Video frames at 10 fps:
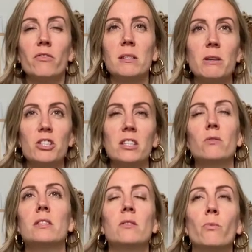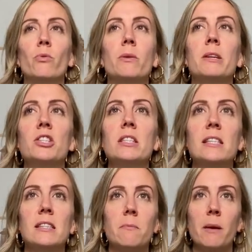vous imaginez aussi, on peut imaginer
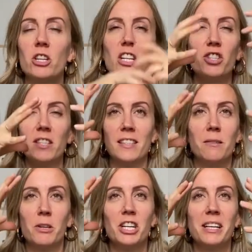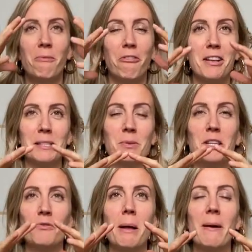cette image, là j'ai cette image-là qui me vient, c'est pour ça
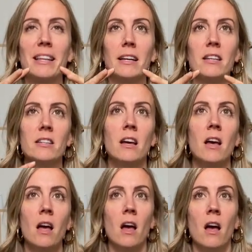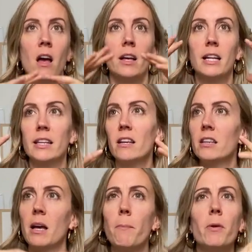que je vous la partage
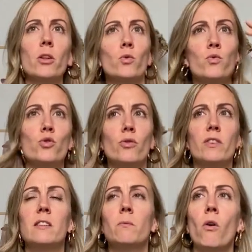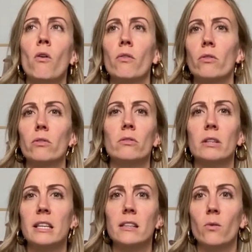quelqu'un qui a plein de couches de vêtements, euh,
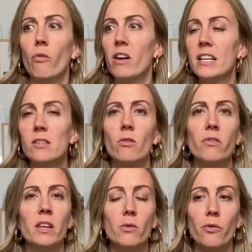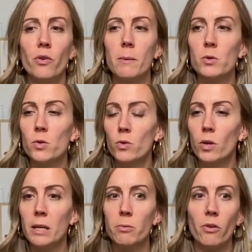on va les enlever au fur et à
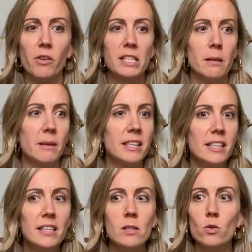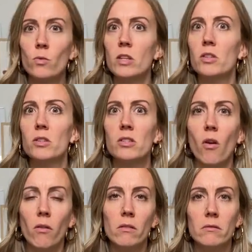mesure, et puis en fait c'est mais qui suis-je
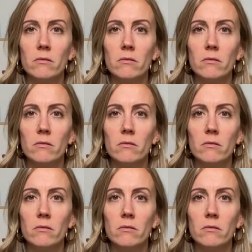sans